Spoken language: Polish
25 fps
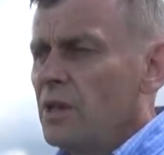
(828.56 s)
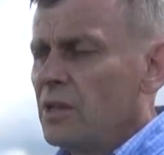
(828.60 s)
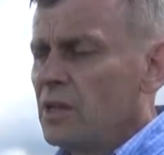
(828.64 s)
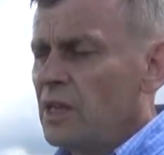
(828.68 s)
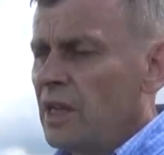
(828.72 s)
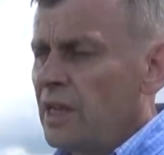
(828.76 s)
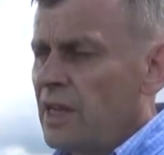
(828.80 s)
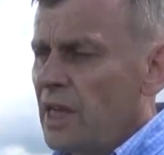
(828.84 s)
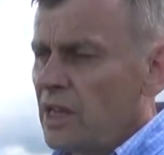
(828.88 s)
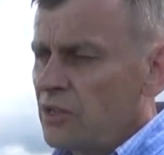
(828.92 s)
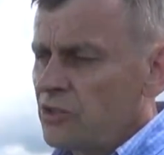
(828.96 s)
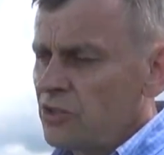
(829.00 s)

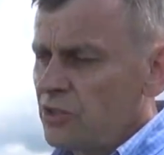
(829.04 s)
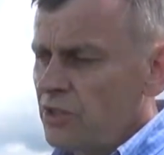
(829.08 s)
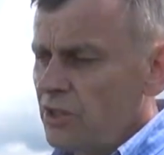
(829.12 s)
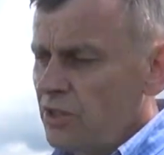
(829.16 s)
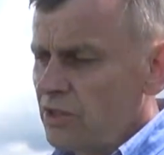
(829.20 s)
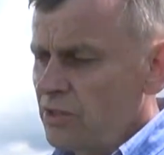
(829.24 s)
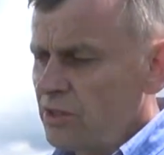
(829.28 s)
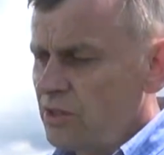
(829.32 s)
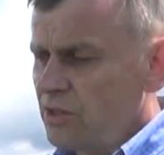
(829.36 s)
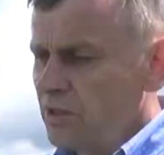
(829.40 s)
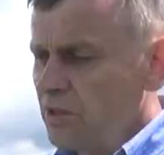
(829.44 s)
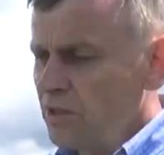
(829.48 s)
dla
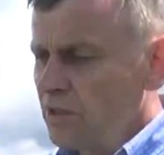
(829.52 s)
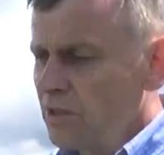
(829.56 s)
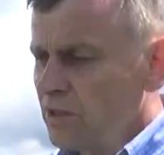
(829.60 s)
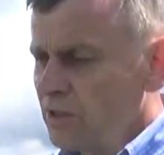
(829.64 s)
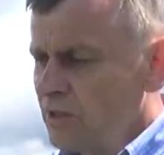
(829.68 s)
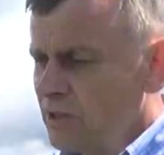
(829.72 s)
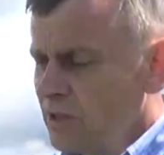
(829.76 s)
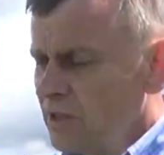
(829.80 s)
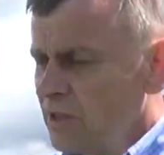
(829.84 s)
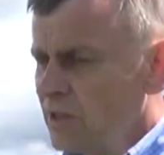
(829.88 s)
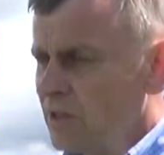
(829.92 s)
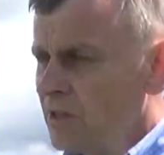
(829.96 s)
naszych y,
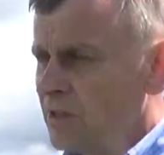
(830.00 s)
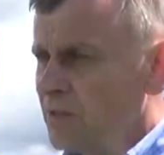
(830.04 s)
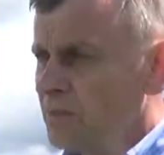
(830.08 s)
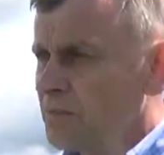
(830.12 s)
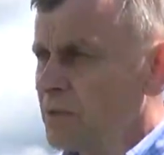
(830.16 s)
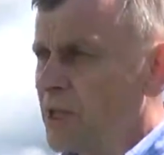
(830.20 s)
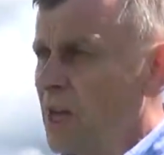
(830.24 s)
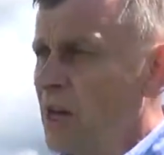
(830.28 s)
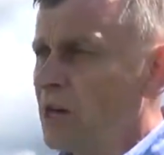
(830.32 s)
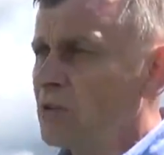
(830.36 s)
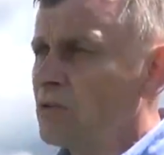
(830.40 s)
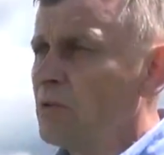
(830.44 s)
y,
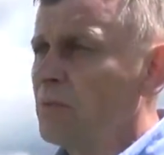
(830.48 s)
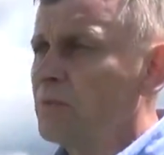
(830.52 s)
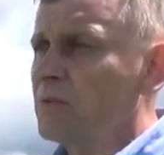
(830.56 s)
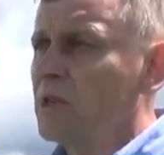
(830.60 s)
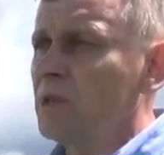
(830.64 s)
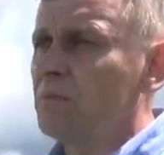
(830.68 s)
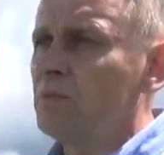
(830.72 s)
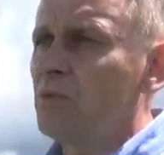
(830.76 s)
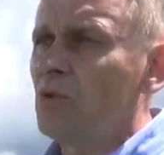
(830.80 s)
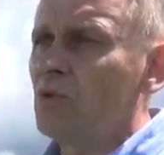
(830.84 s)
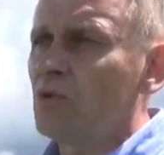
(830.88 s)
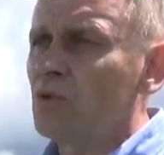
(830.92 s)
ptaków
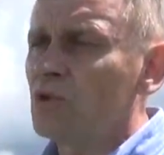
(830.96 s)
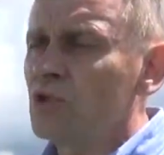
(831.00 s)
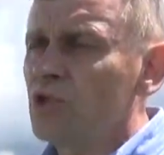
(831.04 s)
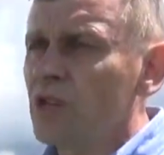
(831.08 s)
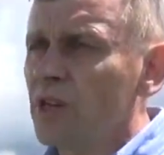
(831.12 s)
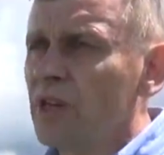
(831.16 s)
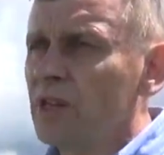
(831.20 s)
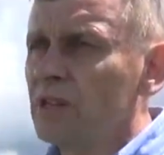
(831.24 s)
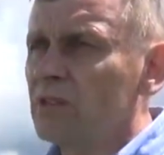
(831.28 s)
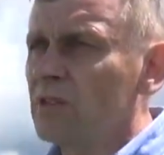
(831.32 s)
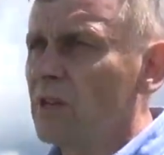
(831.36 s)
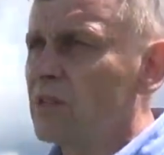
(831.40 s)
typu
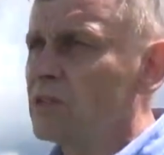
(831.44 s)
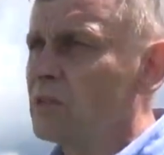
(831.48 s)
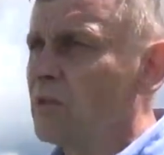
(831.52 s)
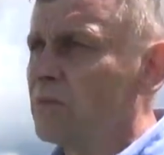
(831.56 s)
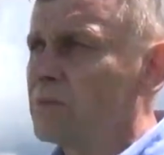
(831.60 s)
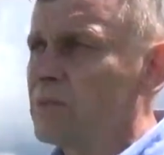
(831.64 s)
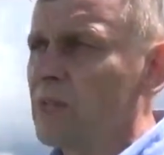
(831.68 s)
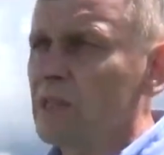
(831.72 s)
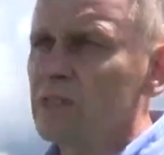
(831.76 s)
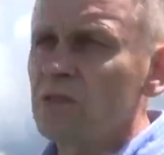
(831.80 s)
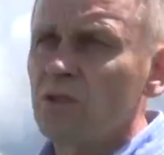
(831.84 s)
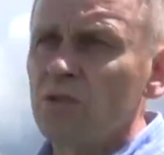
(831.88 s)
krzyk, to
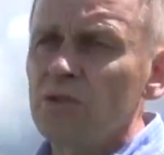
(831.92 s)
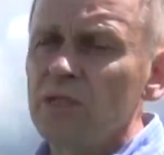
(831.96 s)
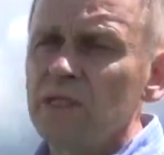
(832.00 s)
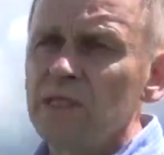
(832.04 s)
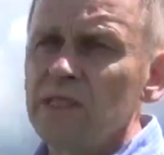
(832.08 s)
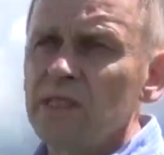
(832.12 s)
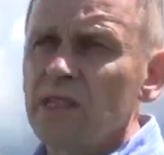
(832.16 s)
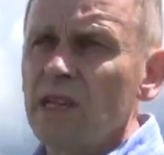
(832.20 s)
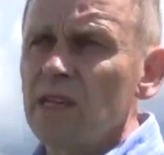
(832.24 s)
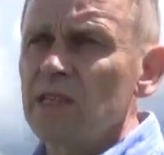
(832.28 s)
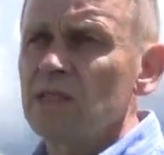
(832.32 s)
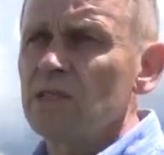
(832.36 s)
są
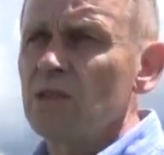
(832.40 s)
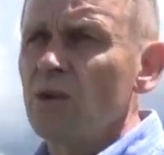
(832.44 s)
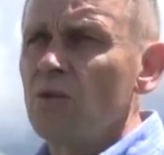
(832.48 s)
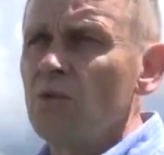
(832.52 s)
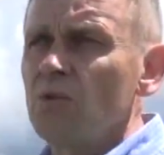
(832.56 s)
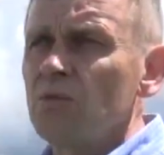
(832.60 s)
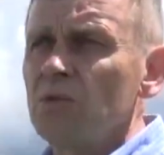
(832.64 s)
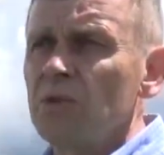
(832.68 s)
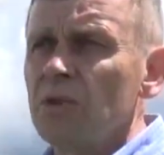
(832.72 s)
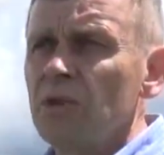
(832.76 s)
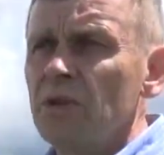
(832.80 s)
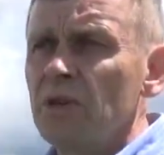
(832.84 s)
zastoiska,
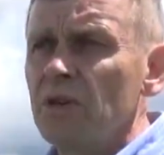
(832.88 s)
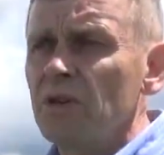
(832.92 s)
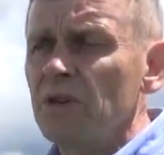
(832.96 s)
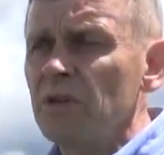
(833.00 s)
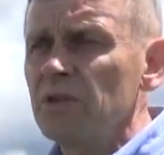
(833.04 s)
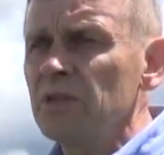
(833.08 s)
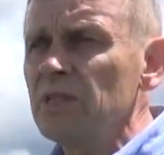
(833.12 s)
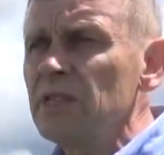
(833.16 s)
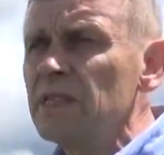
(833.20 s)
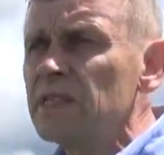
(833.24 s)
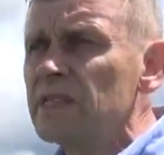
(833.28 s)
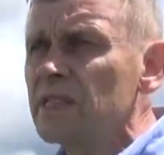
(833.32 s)
są
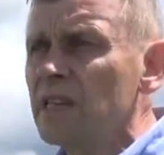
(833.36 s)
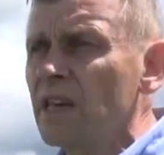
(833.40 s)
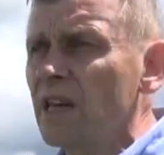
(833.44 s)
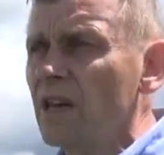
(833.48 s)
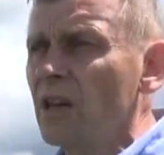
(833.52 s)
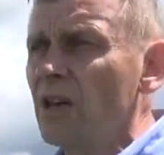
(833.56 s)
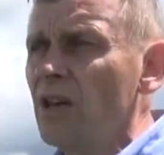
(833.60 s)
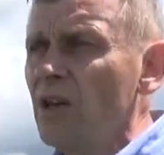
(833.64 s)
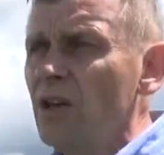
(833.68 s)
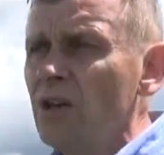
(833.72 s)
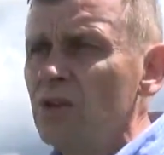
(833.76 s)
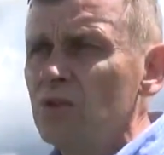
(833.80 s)
y,
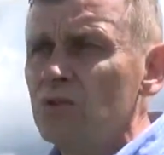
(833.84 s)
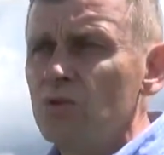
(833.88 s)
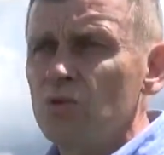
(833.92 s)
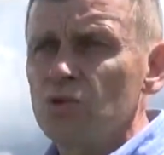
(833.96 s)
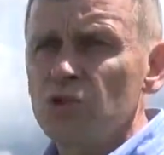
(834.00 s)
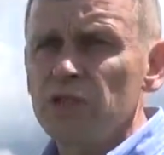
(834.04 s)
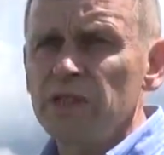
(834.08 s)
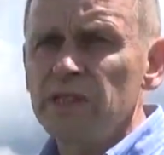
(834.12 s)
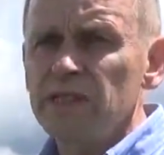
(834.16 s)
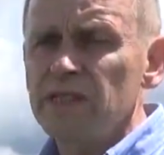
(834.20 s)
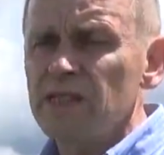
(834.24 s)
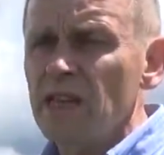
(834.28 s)
niskie
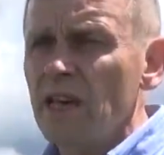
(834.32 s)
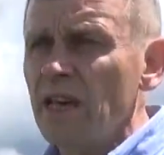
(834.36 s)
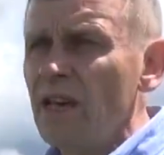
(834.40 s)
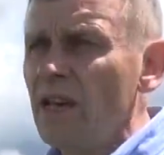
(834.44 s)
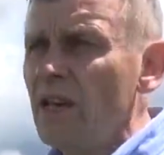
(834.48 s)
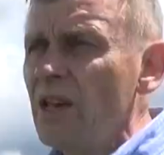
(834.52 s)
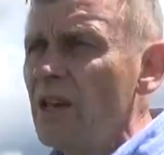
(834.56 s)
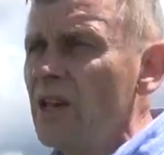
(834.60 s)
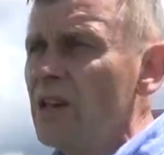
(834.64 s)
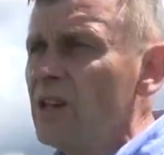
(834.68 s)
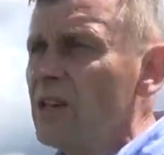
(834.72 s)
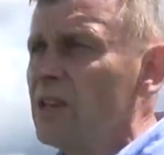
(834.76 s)
turzyce
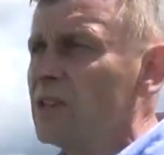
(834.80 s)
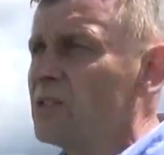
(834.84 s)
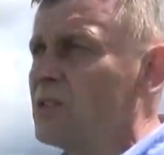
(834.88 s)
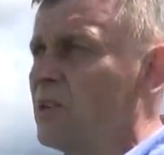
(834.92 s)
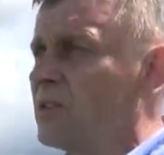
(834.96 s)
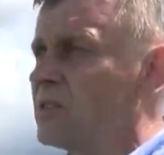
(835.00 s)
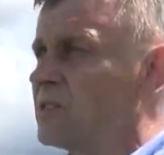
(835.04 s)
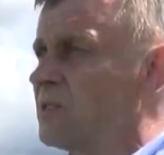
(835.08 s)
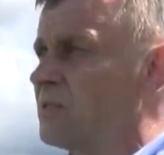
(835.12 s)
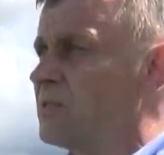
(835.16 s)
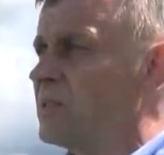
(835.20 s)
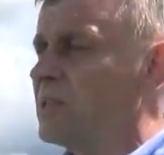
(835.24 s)
i
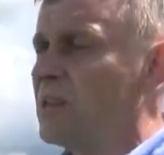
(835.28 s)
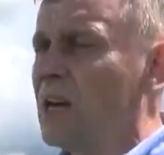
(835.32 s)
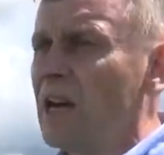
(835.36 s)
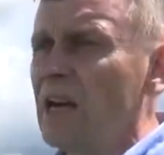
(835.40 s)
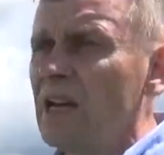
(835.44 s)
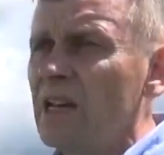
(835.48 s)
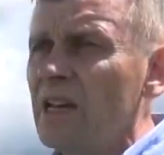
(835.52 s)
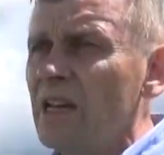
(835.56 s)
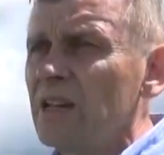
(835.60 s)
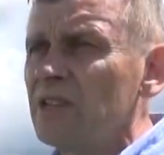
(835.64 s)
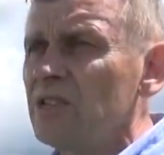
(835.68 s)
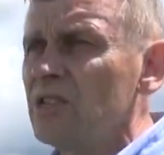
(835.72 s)
to są
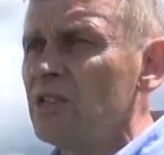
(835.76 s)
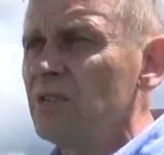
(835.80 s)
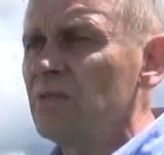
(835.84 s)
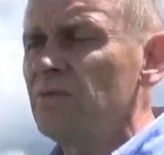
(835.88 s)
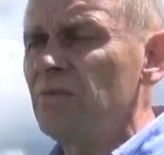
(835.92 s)
idealne,